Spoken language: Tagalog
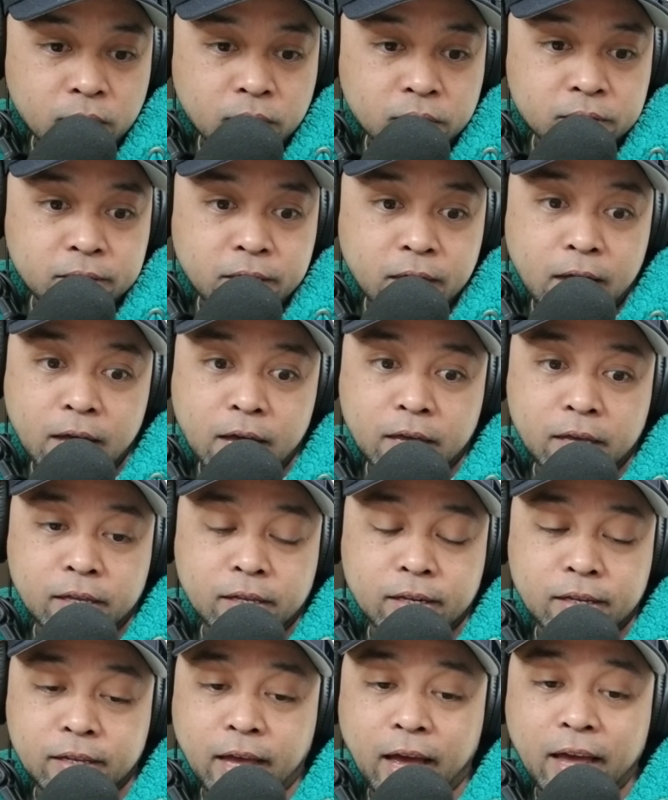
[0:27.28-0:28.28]

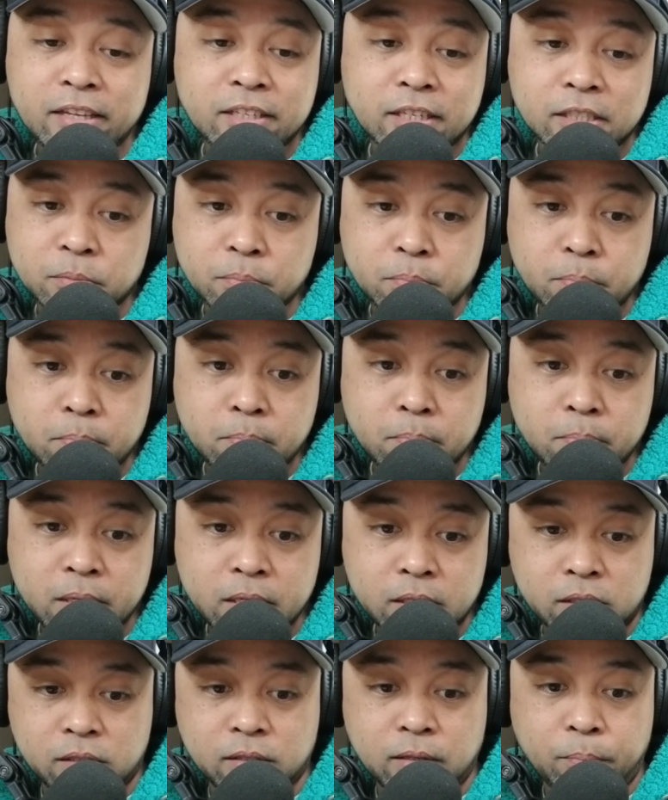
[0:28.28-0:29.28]
Yeah, I, just
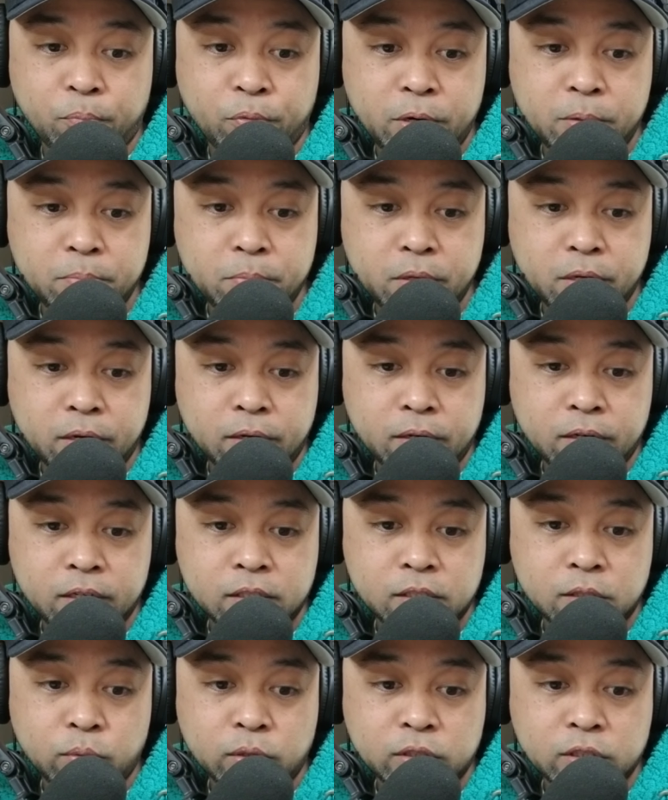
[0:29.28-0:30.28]
missed the premiere.
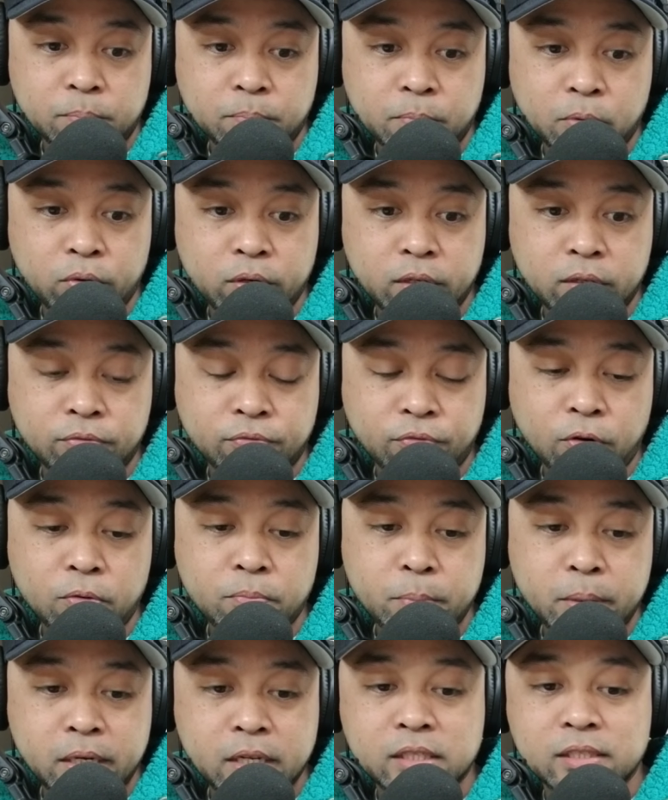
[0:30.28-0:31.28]
It was uploaded 4
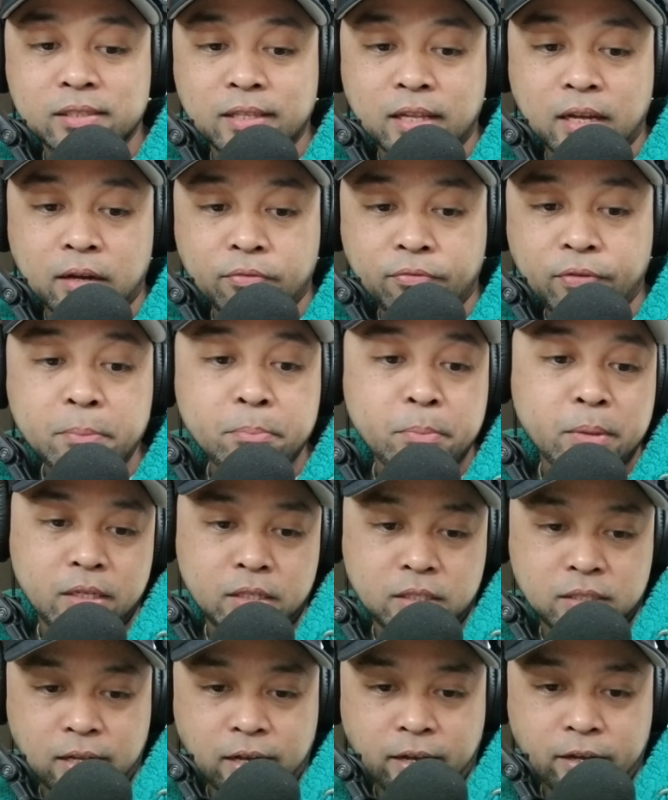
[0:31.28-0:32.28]
minutes na. 5
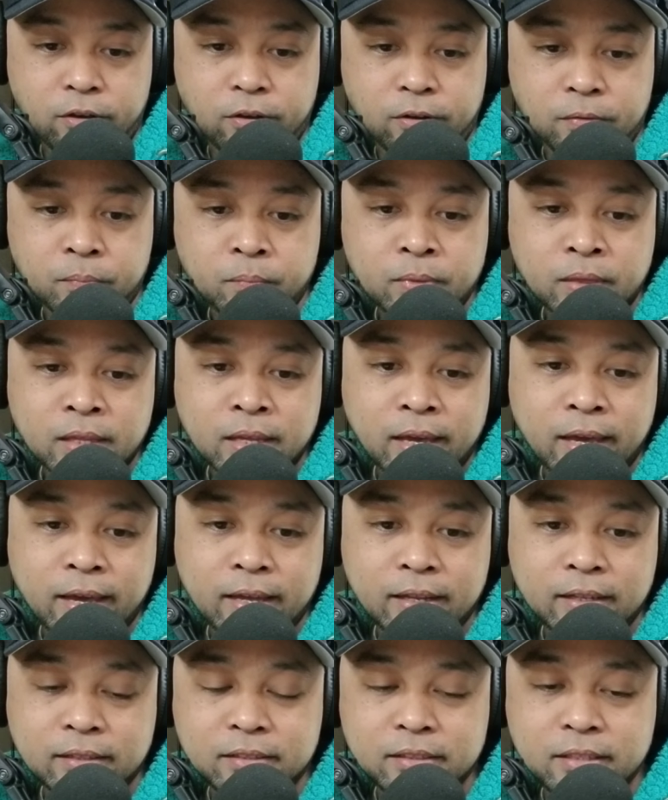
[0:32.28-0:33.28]
minutes na ngayon.
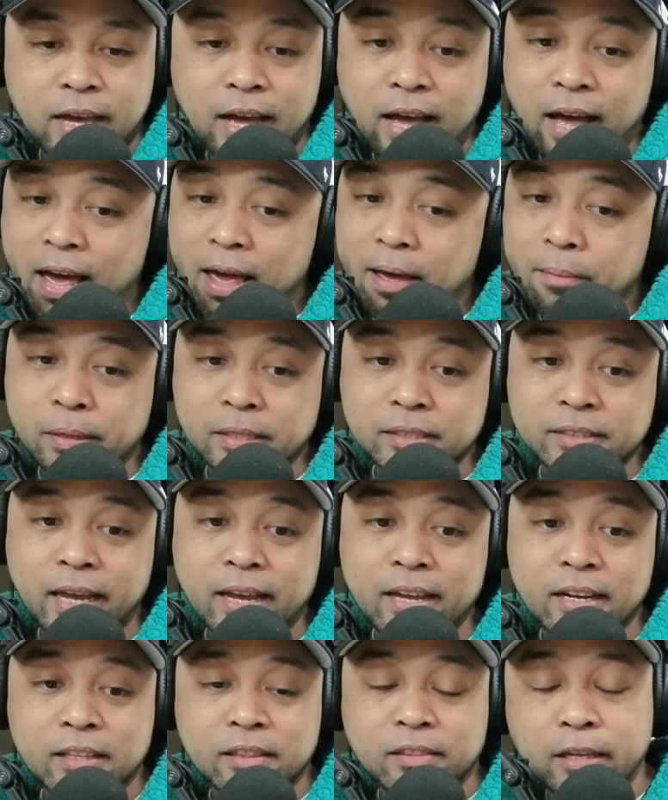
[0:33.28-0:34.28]
And yeah, I'm
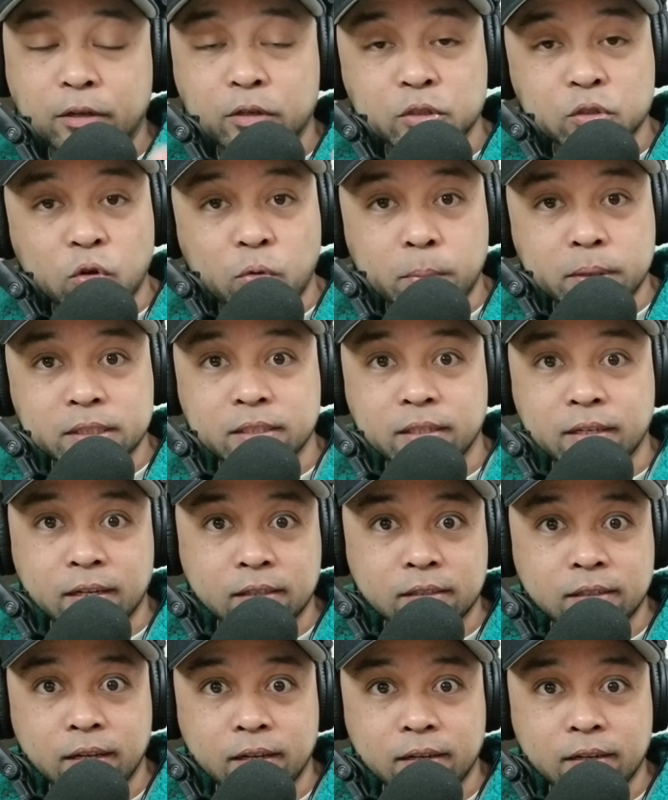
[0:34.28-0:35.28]
excited. Thank you so much sa
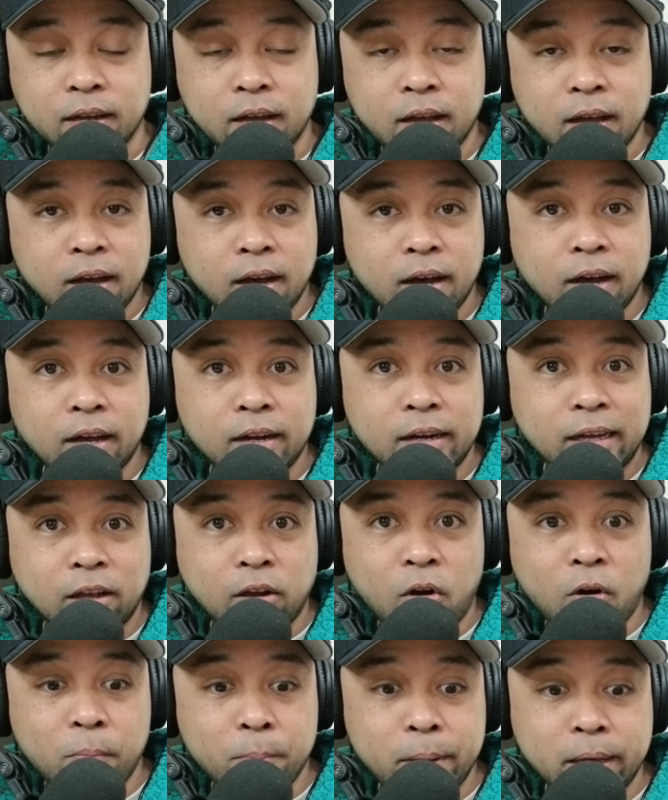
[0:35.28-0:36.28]
nag nag uh,
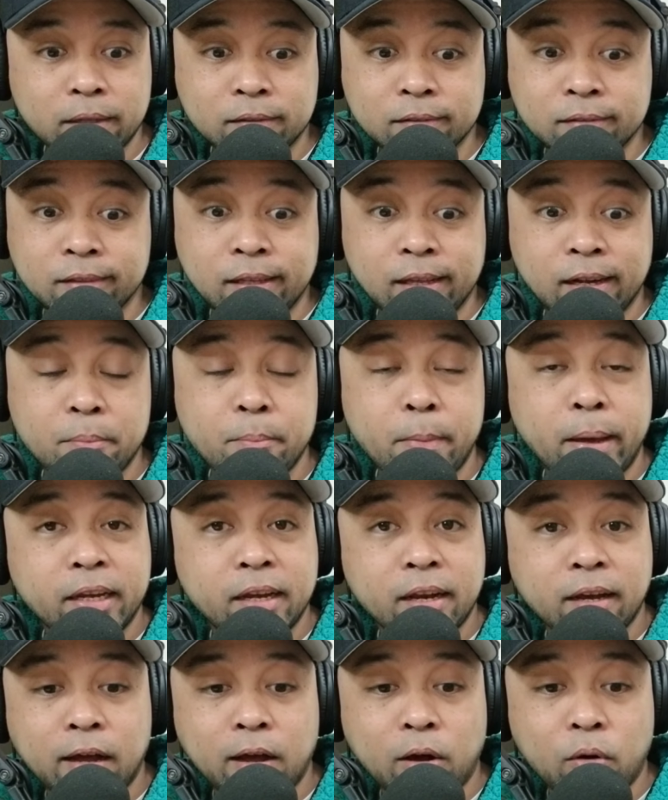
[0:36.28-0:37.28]
nag-comment. Ni-remind
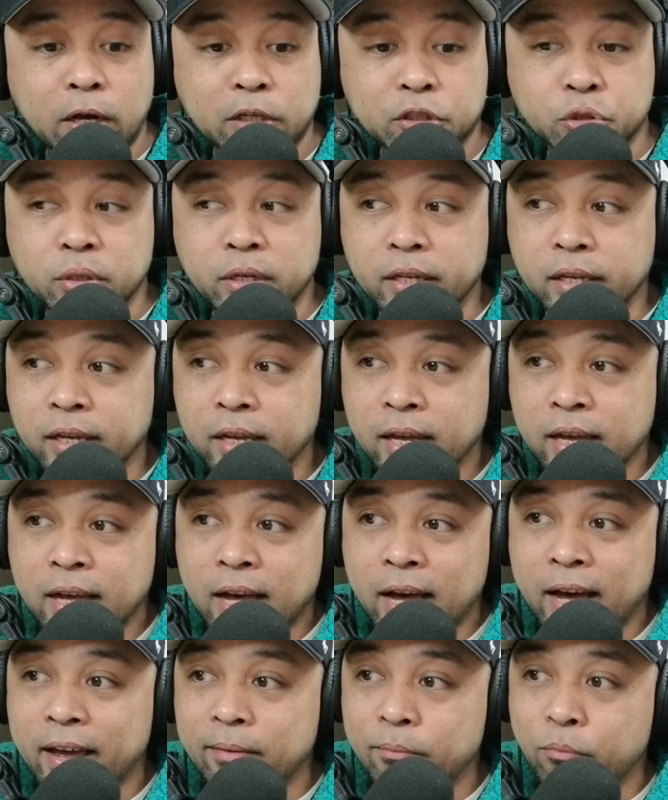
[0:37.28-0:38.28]
lang ako. Actually,
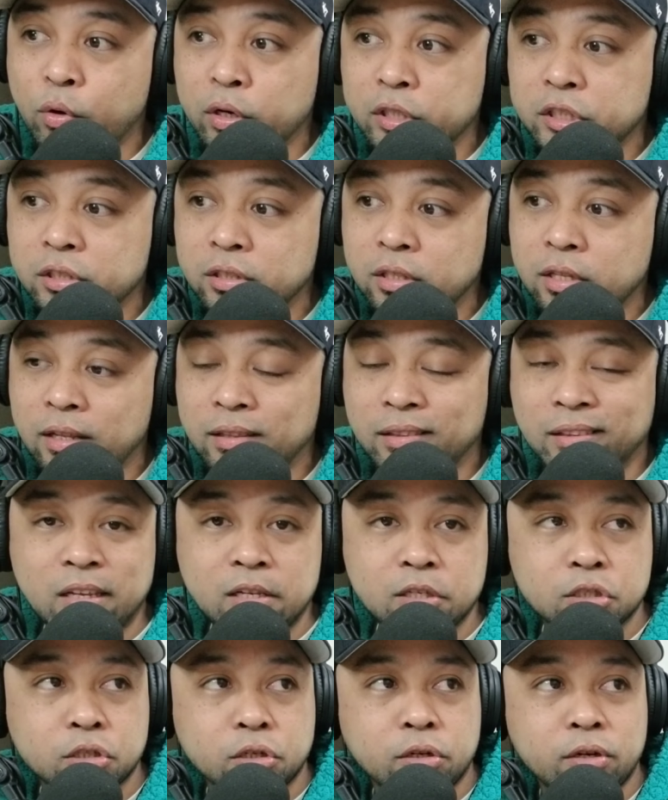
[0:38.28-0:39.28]
I have watched the
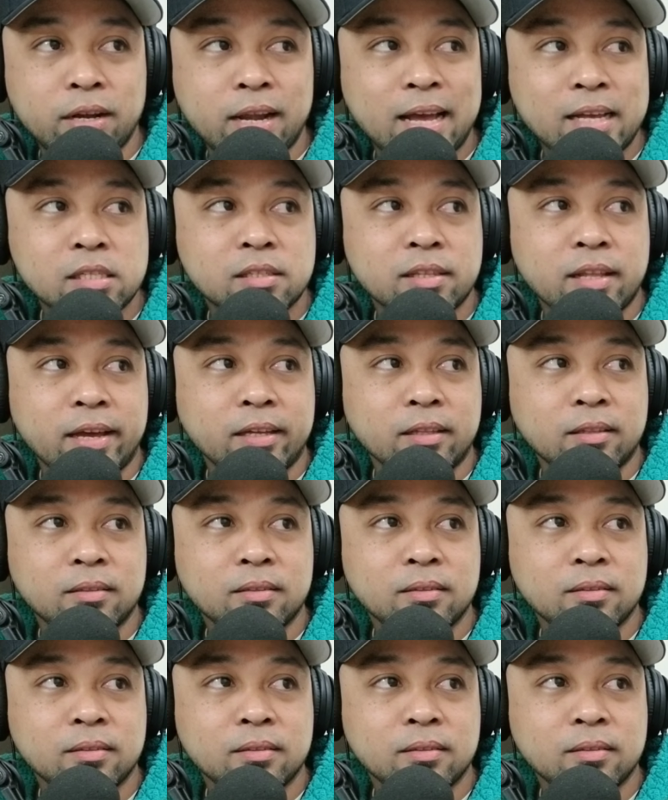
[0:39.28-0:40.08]
teaser last night.